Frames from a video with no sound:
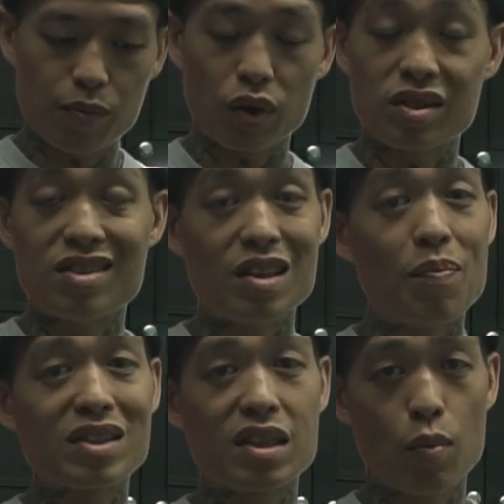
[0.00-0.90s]
porque si se
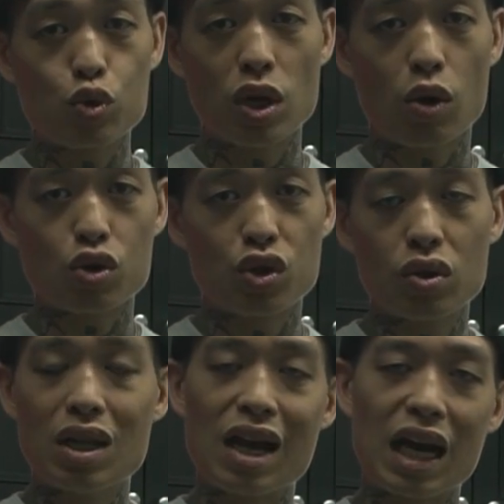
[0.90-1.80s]
pasa mucho la
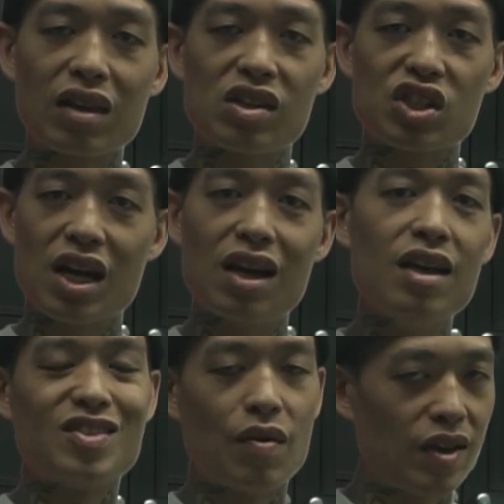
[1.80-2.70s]
cocción, la carne ya
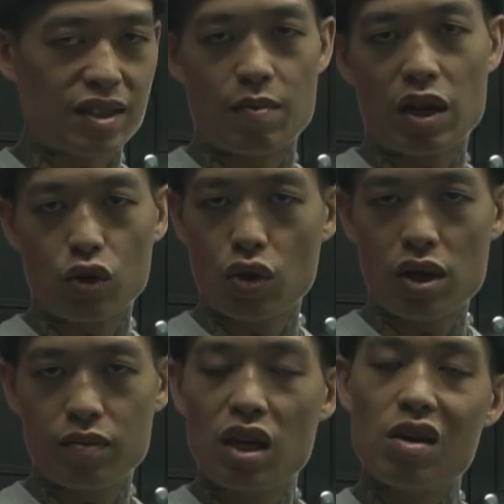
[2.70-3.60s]
se va a desarmar toda